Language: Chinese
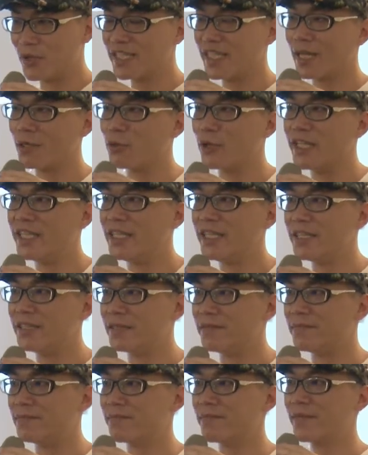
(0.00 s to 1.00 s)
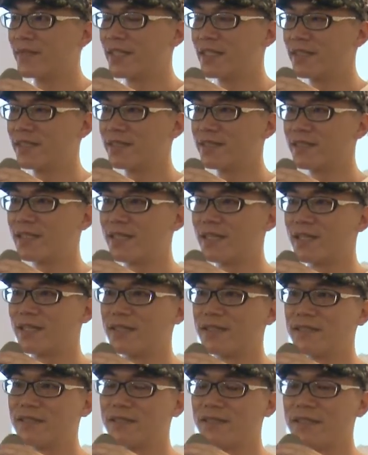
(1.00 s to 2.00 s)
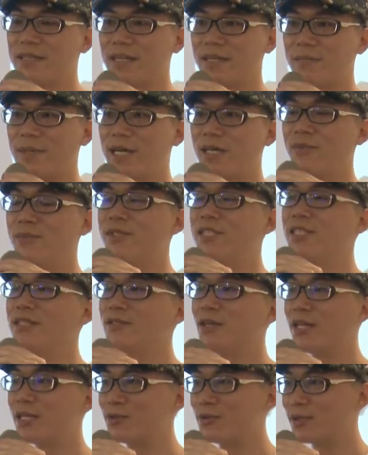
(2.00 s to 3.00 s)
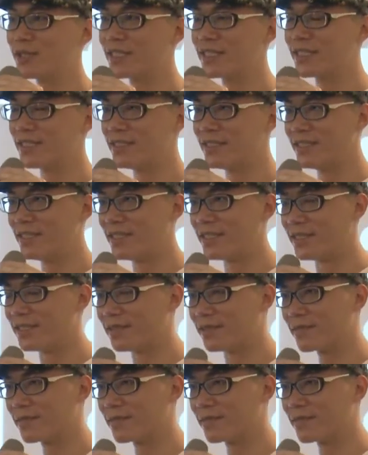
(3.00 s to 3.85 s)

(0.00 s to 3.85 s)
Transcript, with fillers: 文应该归零，好吗？我们今天就来做这个事情。